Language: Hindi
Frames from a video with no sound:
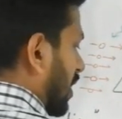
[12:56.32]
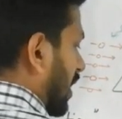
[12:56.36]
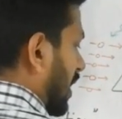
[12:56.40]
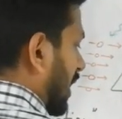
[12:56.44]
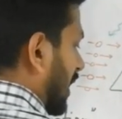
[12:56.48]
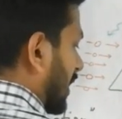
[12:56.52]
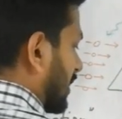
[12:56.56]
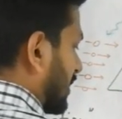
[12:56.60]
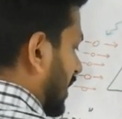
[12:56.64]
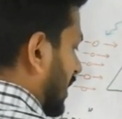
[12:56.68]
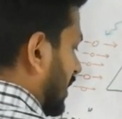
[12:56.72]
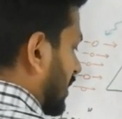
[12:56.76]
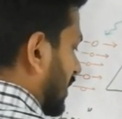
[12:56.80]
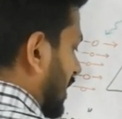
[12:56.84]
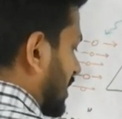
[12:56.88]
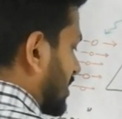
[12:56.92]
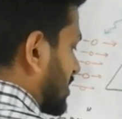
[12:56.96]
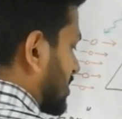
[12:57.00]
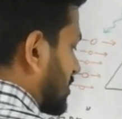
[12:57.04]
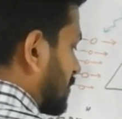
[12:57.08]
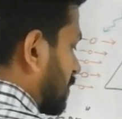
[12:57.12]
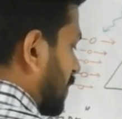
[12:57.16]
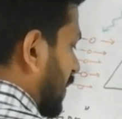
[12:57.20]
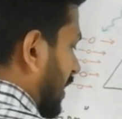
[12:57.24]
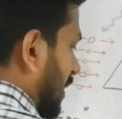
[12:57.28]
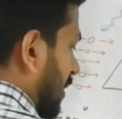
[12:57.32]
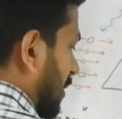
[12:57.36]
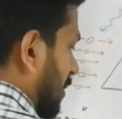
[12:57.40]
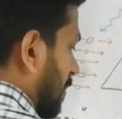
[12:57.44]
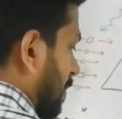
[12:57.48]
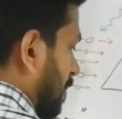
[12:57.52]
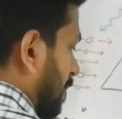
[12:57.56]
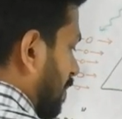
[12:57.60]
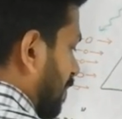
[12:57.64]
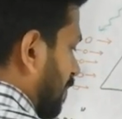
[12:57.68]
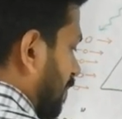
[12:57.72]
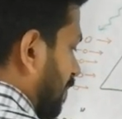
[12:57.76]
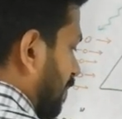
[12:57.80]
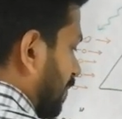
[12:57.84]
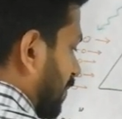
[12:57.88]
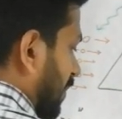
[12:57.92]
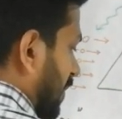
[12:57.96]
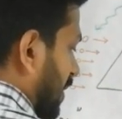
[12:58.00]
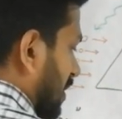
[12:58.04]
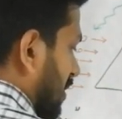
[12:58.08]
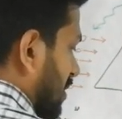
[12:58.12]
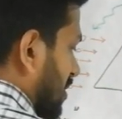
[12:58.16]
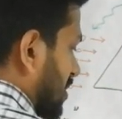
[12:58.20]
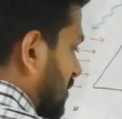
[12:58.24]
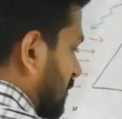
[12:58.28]
कहा जाता है स्पिन
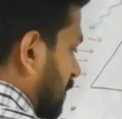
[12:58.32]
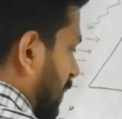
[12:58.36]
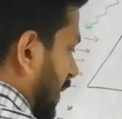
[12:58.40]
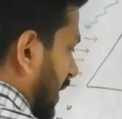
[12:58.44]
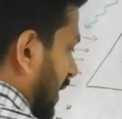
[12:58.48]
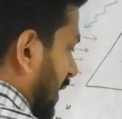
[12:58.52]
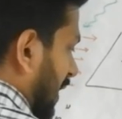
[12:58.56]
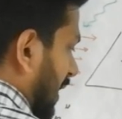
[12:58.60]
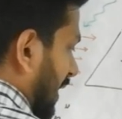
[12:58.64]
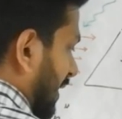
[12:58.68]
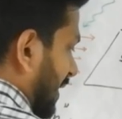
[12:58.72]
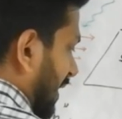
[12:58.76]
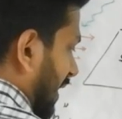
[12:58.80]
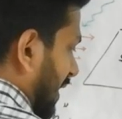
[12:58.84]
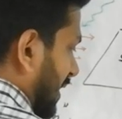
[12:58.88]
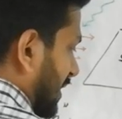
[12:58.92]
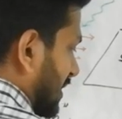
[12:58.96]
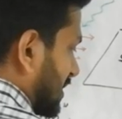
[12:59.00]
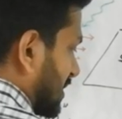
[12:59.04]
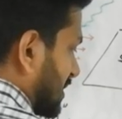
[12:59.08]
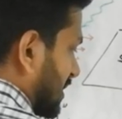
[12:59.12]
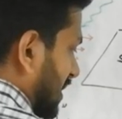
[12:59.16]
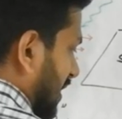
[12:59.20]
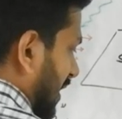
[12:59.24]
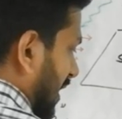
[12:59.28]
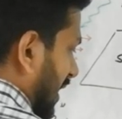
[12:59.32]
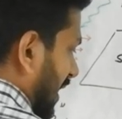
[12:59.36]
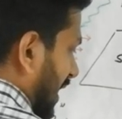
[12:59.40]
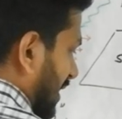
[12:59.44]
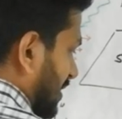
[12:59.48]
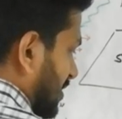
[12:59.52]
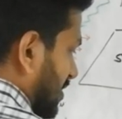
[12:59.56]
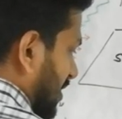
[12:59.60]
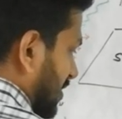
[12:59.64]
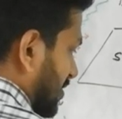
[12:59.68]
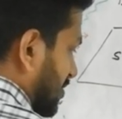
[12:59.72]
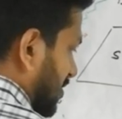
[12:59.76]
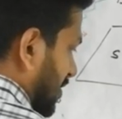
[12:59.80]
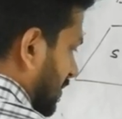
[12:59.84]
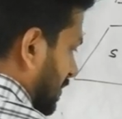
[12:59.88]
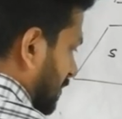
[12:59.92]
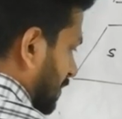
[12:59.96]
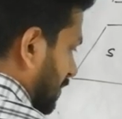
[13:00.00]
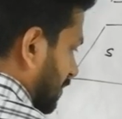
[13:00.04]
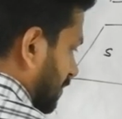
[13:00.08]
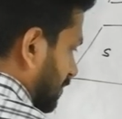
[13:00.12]
स्पिन लेटाइस रिलैक्सेशन